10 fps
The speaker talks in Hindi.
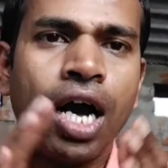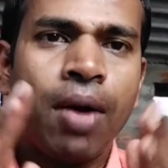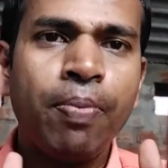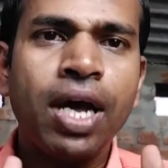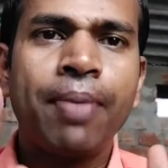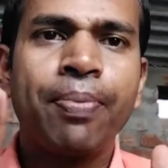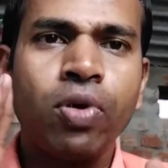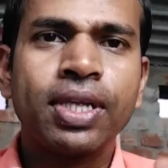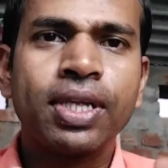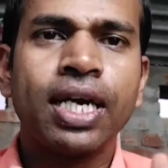अब मैं
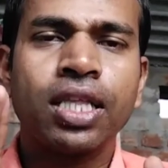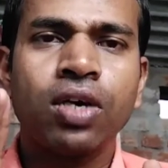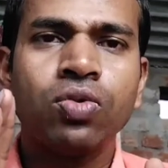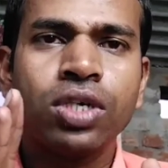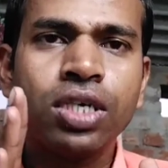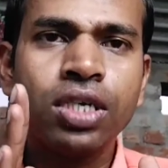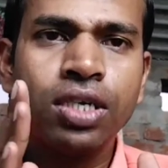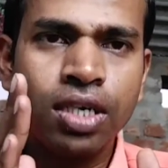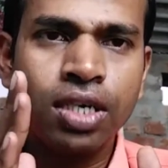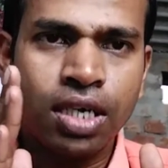आपको बताता हूँ कि
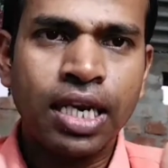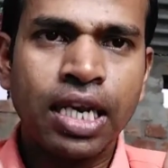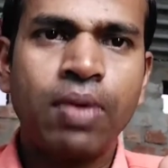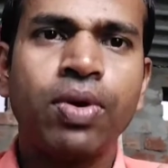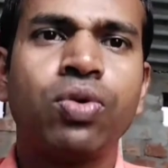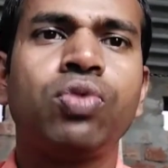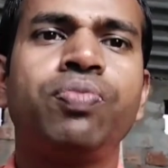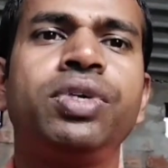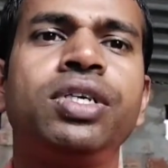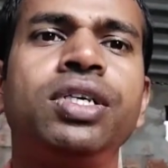रेलवे
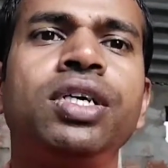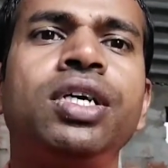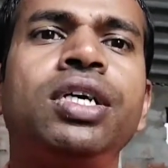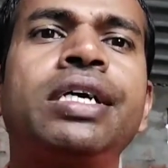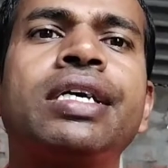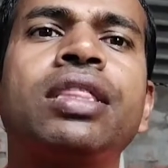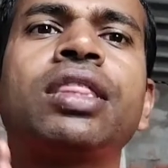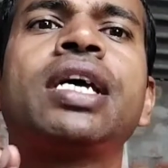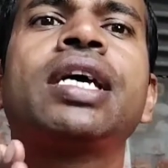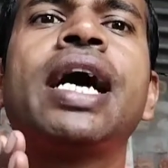ग्रुप डी की
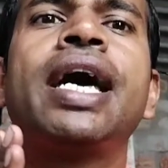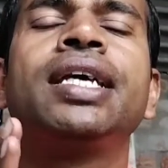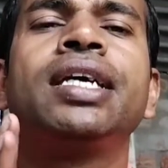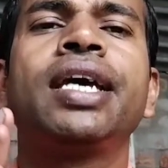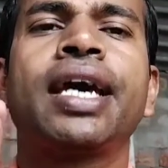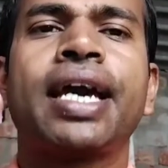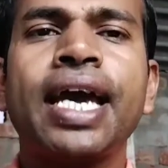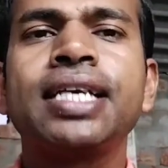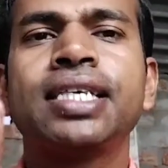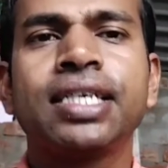तैयारी
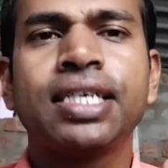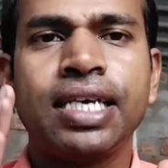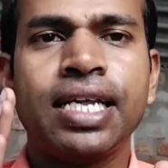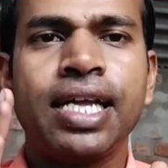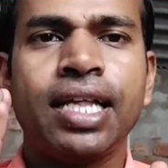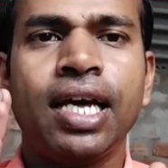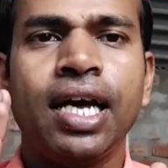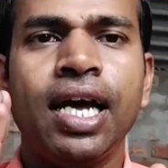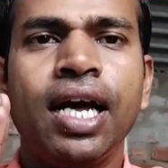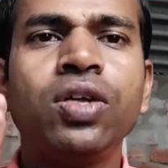कैसे किया जाता
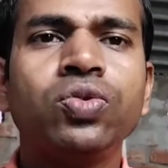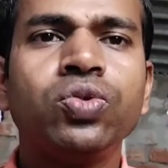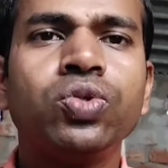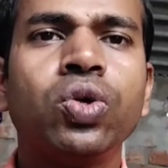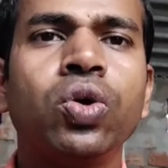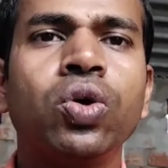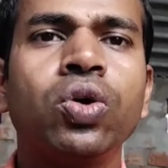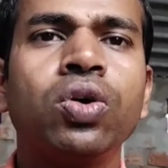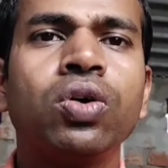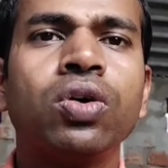है जो
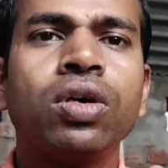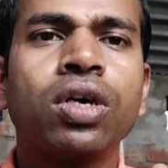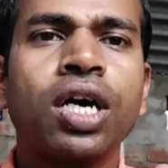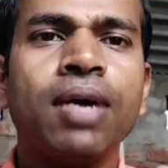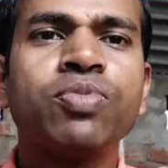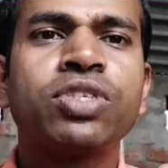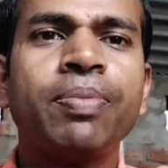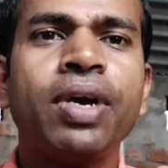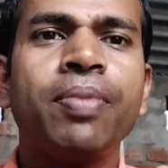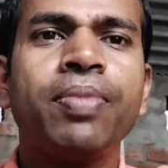कम
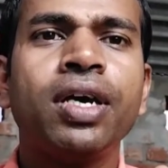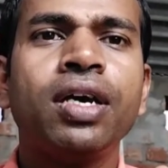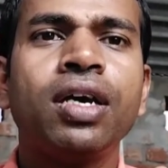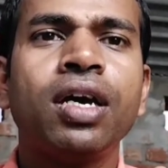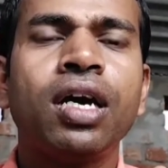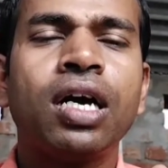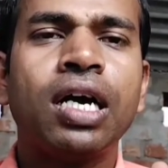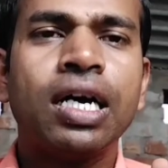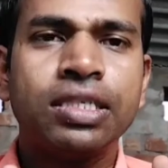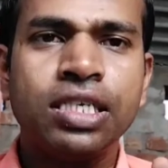समय में
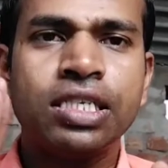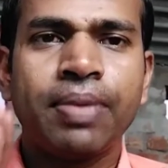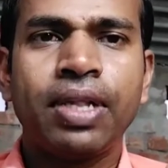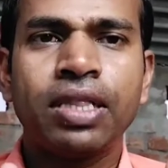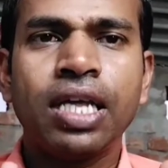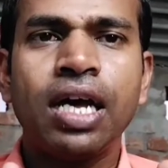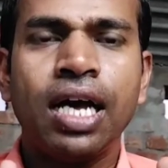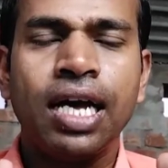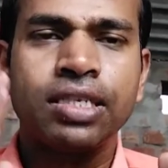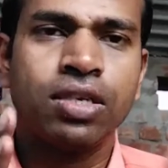अच्छी सफलता
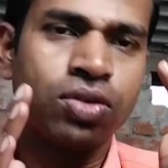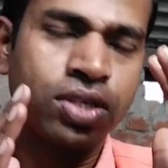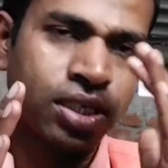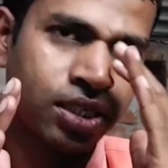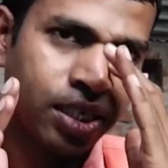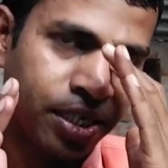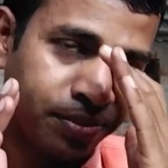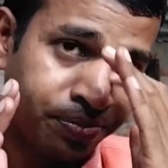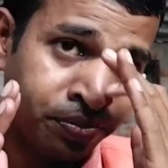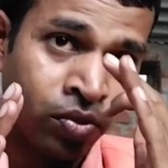हासिल हो सकता
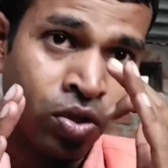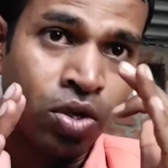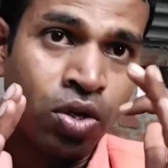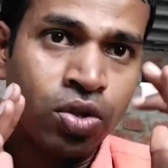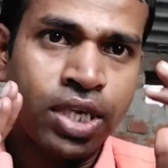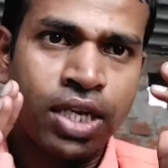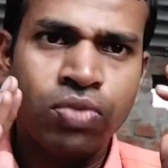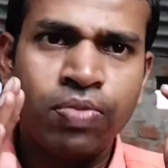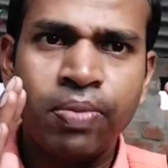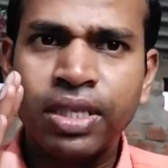है
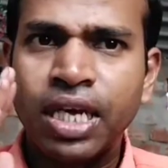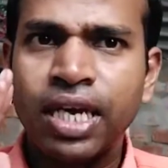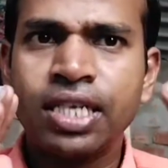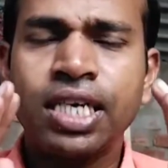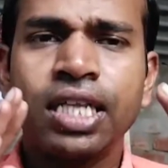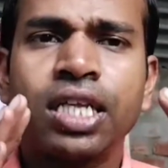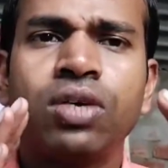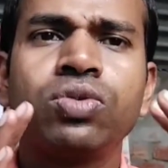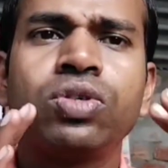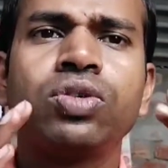साथ ही मैं बताना चाहता
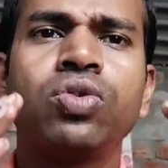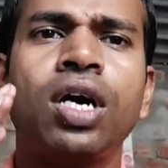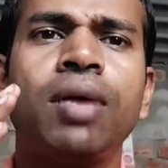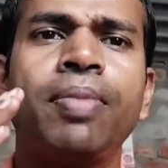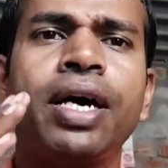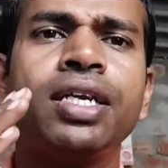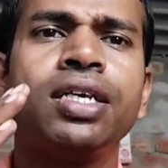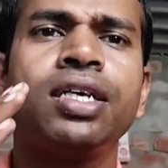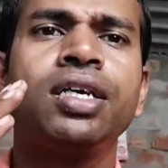हूँ कि जो हमारी